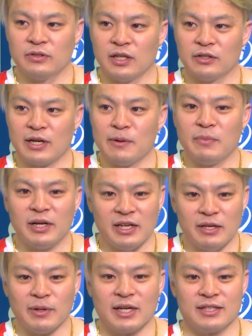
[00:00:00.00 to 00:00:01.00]
あの頑張
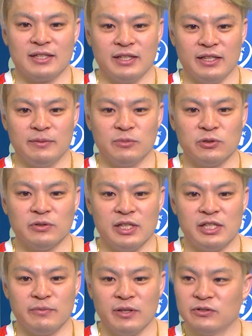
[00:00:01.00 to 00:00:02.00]
りに任せて僕は
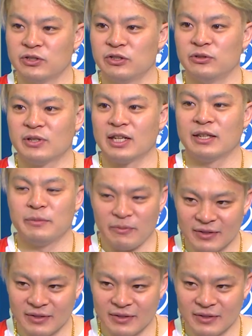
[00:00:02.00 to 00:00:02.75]
一番後ろを固め